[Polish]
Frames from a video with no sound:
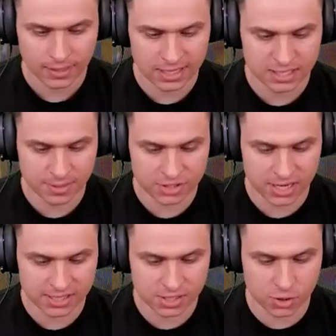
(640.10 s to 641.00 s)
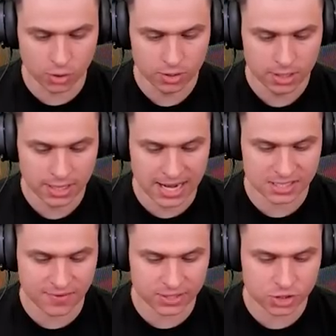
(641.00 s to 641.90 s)
Lecimy jeszcze raz. Skiu. Raz,
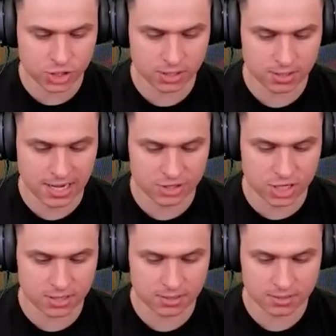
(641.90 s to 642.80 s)
dwa, trzy. Leży.